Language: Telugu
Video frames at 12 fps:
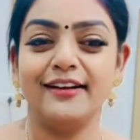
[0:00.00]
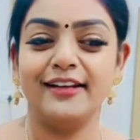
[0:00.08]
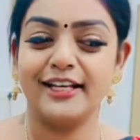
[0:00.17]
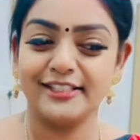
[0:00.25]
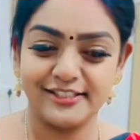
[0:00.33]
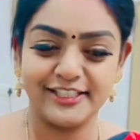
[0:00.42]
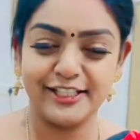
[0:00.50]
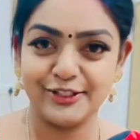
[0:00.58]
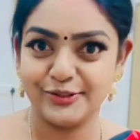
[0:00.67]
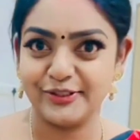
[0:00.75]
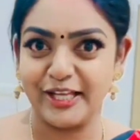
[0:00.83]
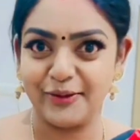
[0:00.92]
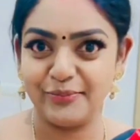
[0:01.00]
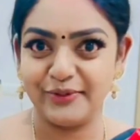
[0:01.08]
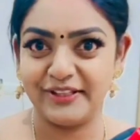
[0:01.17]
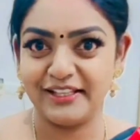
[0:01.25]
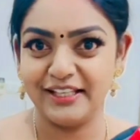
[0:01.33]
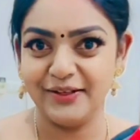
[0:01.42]
లాస్ట్ డే షూట్
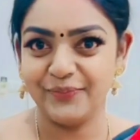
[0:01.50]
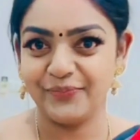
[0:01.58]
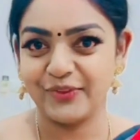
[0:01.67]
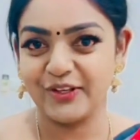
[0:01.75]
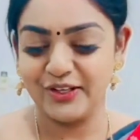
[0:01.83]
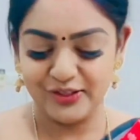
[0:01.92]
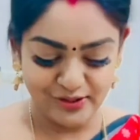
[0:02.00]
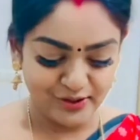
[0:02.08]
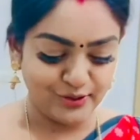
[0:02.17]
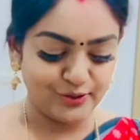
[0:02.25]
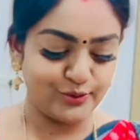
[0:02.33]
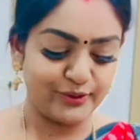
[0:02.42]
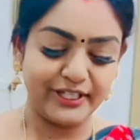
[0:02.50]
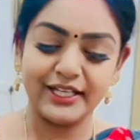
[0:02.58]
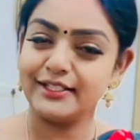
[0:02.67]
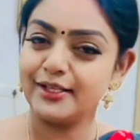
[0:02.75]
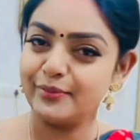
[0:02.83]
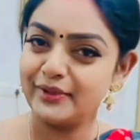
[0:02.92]
అయిపోయింది సో ఈ
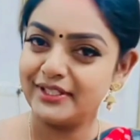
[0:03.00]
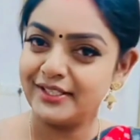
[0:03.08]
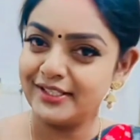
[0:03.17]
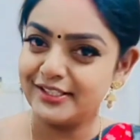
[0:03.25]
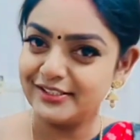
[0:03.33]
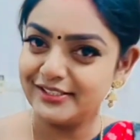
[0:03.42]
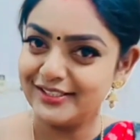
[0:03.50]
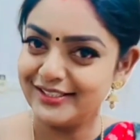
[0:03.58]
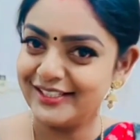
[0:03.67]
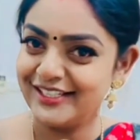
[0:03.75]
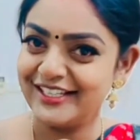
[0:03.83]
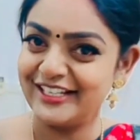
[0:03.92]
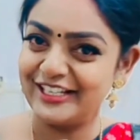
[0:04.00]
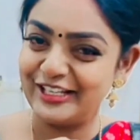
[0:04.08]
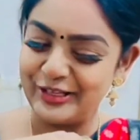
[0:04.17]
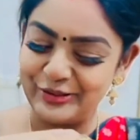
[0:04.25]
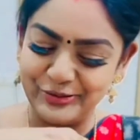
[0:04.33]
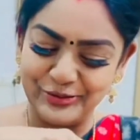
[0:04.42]
కథాపాత్ర నుంచి
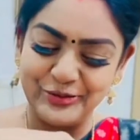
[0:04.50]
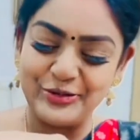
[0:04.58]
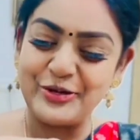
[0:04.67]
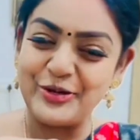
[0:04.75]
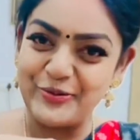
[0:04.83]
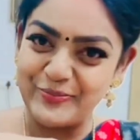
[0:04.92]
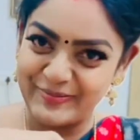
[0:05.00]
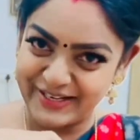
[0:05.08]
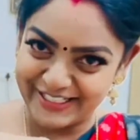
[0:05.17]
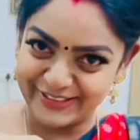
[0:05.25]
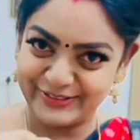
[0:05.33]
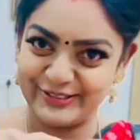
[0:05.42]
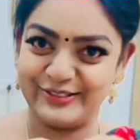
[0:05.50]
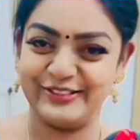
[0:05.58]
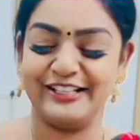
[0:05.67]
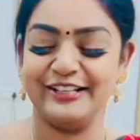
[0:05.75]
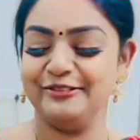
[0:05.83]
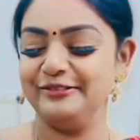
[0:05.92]
నేను బయటకు
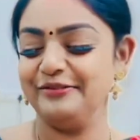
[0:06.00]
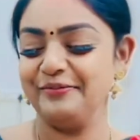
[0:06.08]
వస్తున్నాను